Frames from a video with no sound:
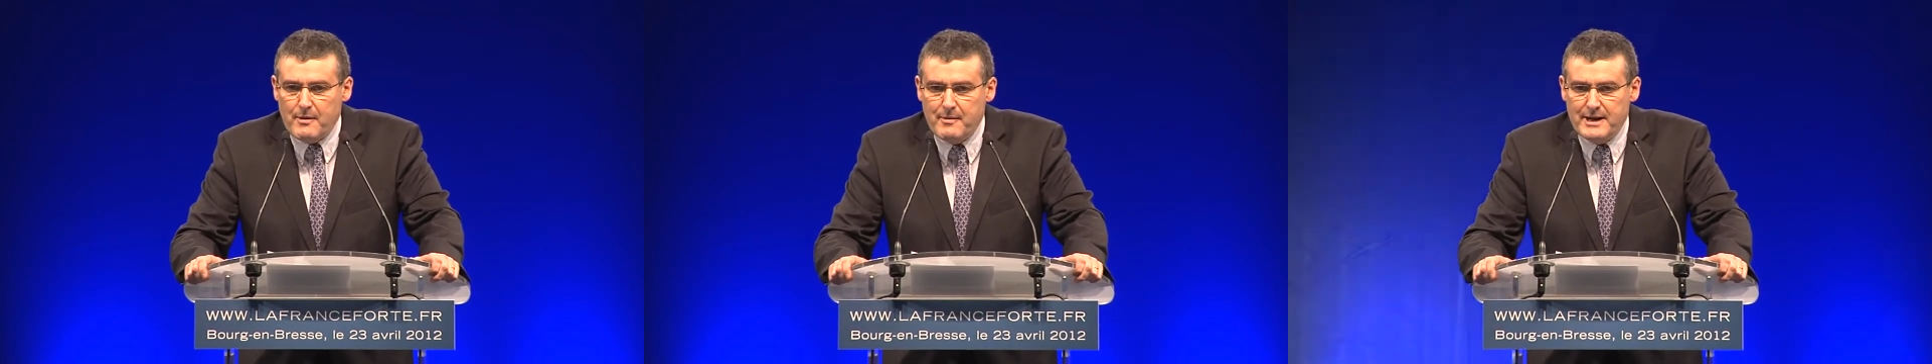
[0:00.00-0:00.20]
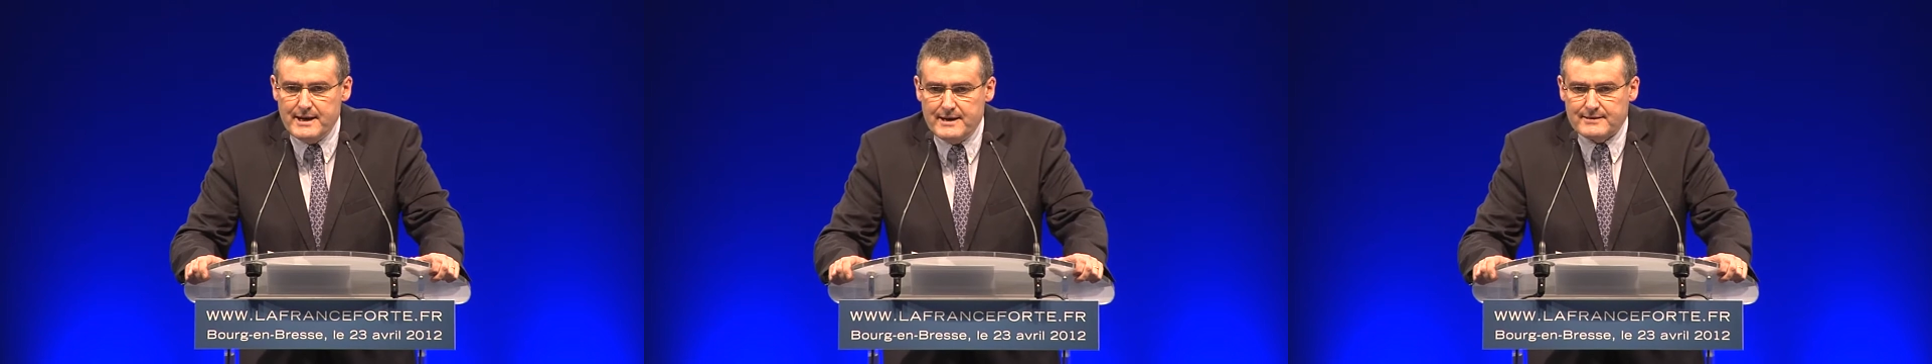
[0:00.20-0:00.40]

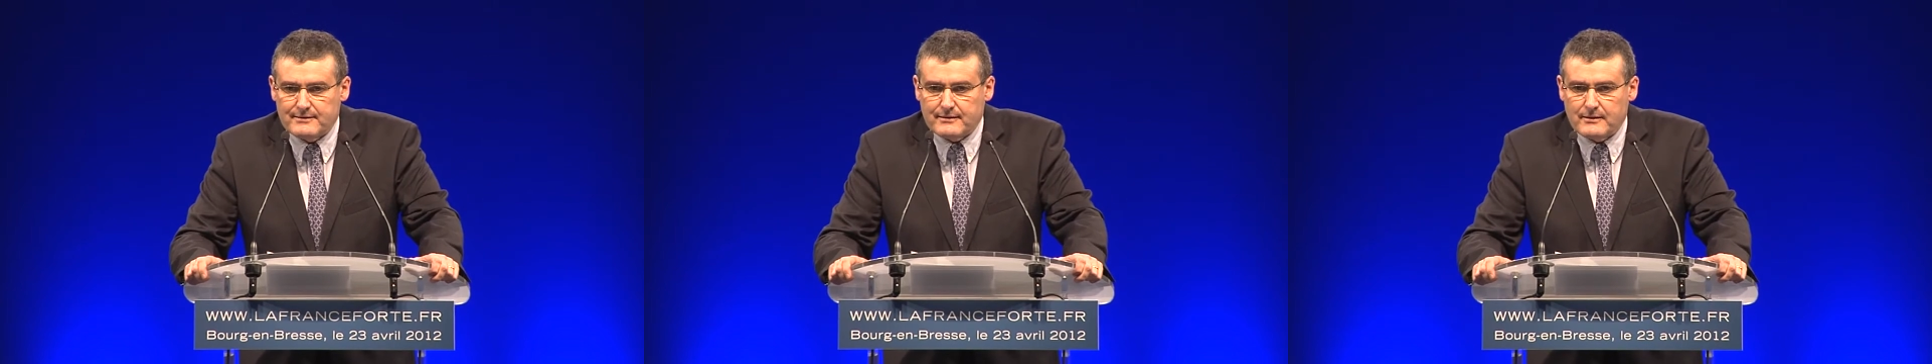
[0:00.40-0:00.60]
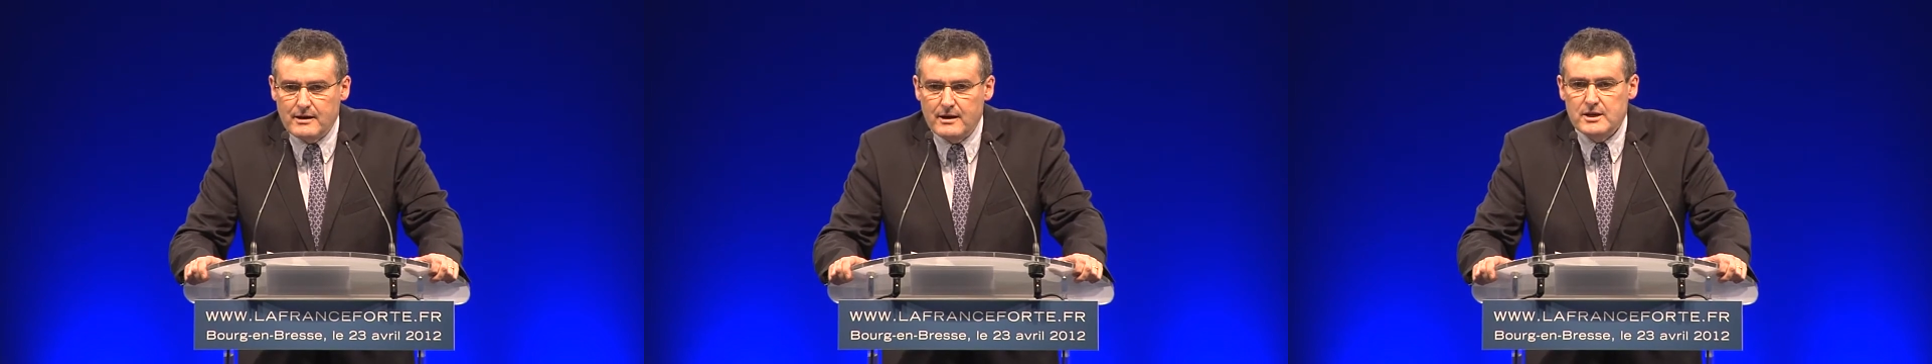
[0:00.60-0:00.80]

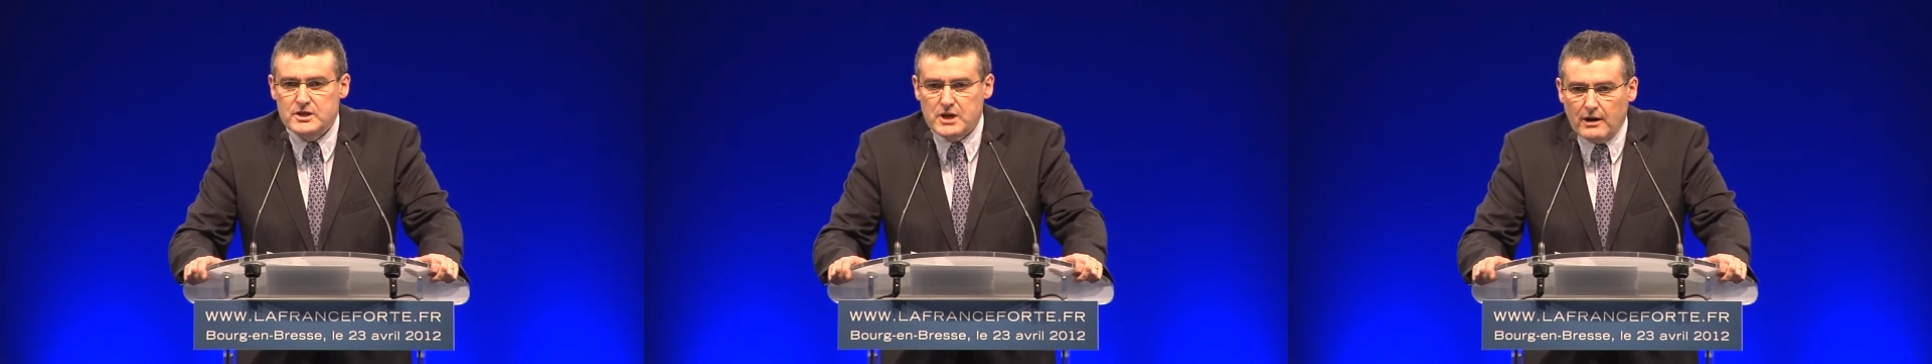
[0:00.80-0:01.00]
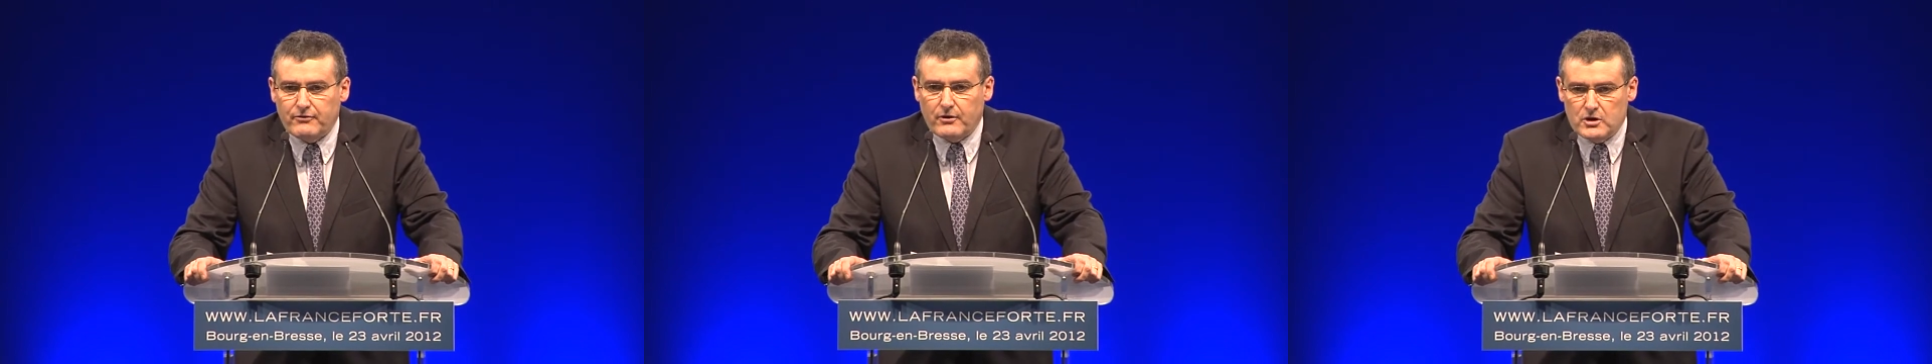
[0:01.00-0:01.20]
ministre,
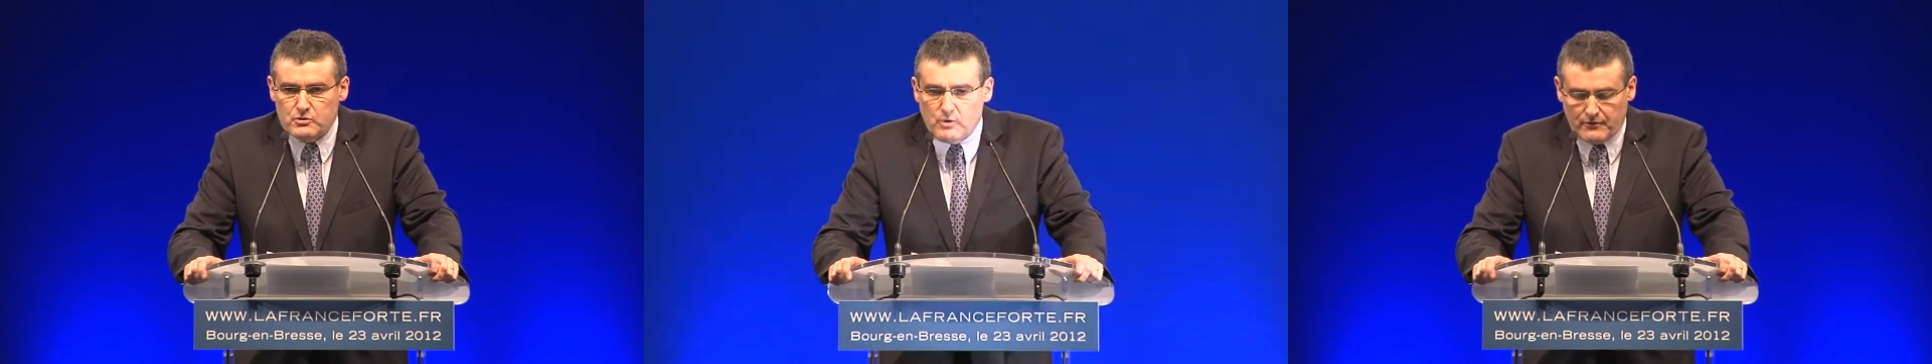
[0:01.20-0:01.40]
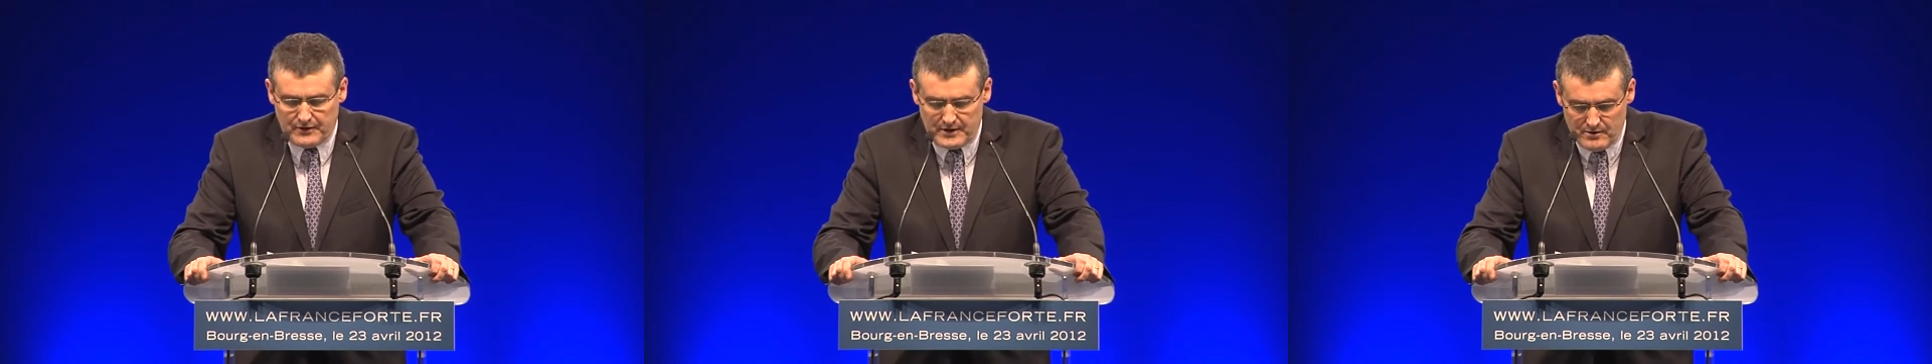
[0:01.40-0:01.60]
cher
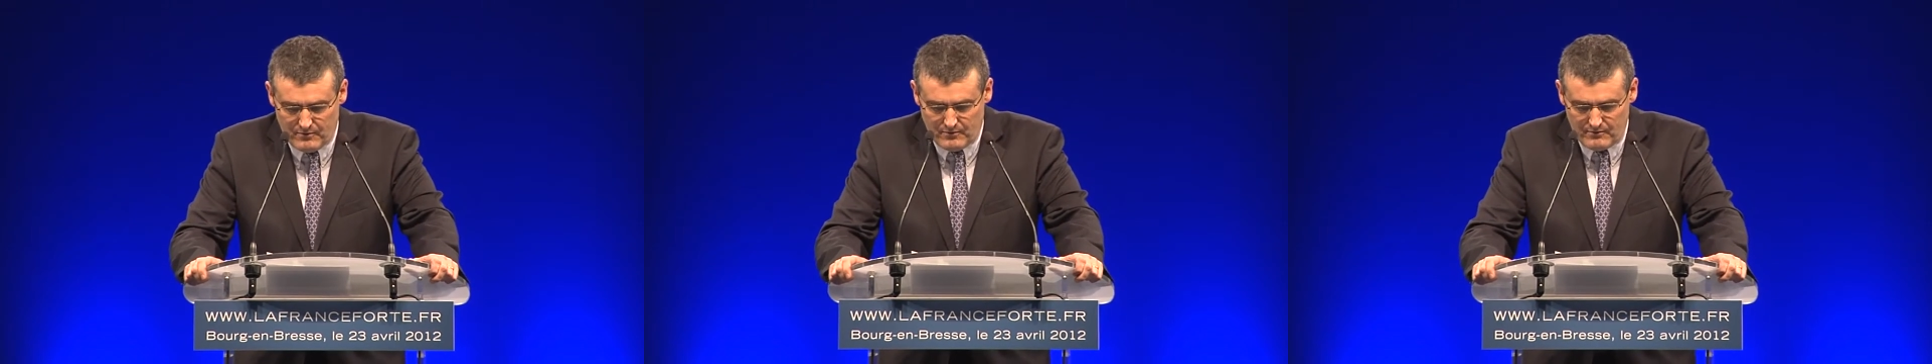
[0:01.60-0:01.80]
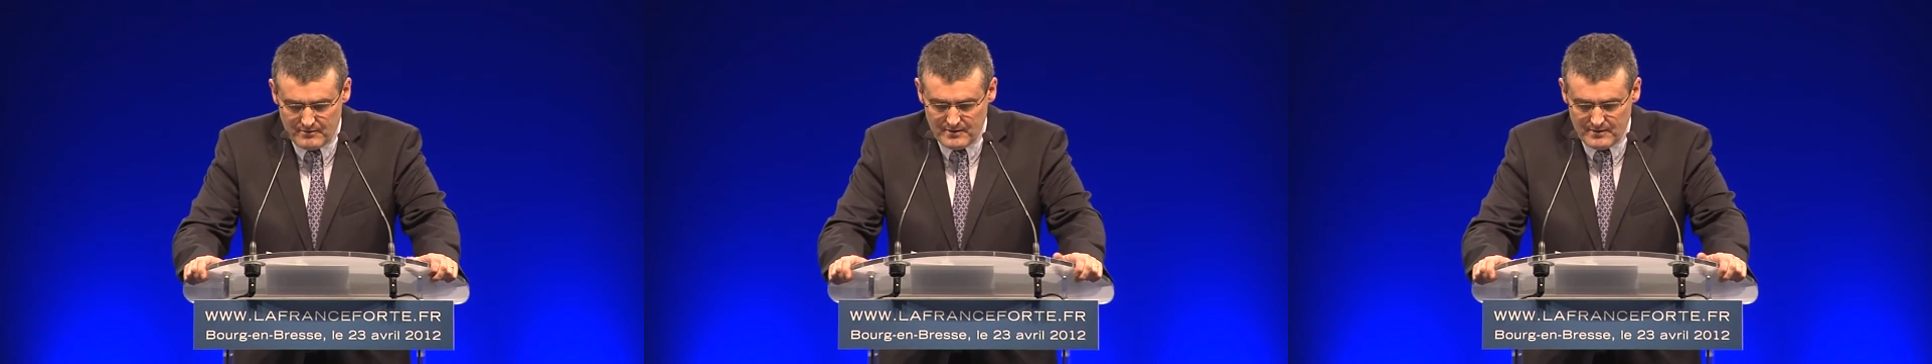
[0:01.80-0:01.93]
François Fillon.